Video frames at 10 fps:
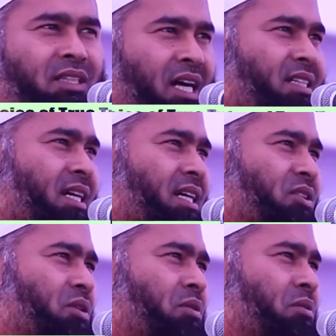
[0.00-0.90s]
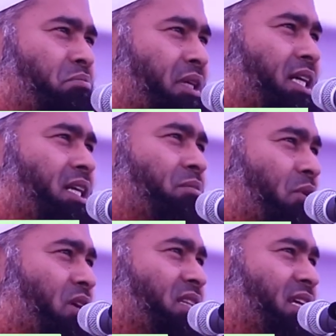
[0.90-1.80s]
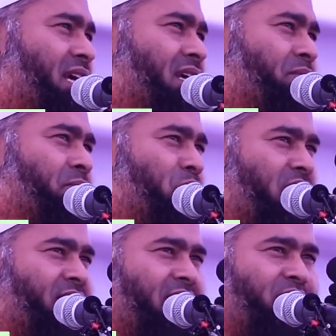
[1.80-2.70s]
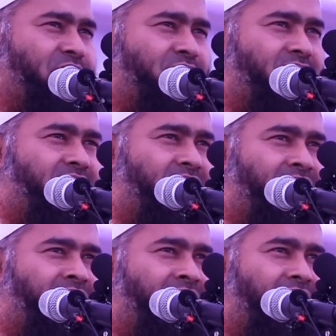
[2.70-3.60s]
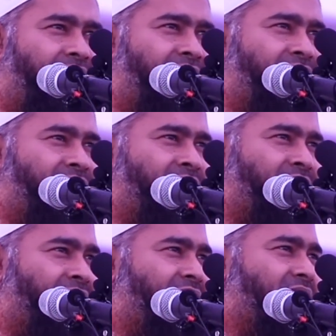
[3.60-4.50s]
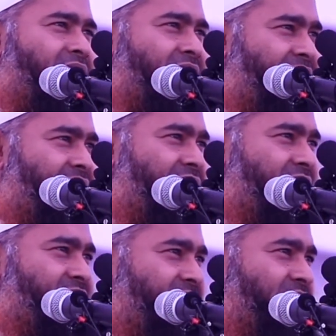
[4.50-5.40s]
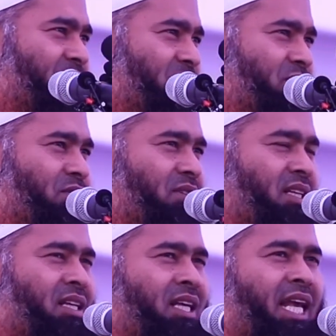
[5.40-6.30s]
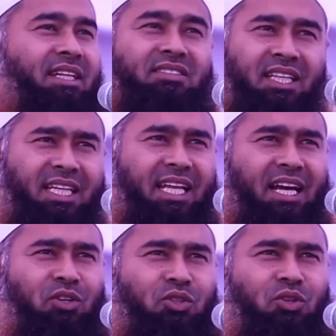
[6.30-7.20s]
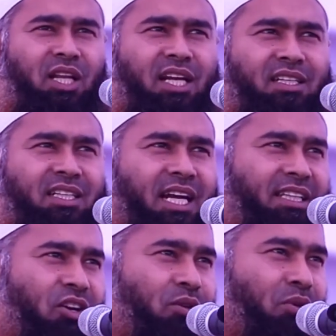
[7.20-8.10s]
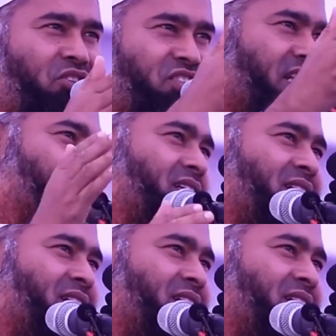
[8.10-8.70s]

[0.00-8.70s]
গাঁজা খেত বিড়ি মদ খেয়ে পড়ে থাকতো আর ইল্লাল্লাহ ইল্লাল্লাহ জিকির করত। এই জিকির এখন চলে আসছে সাধারণ মঞ্চে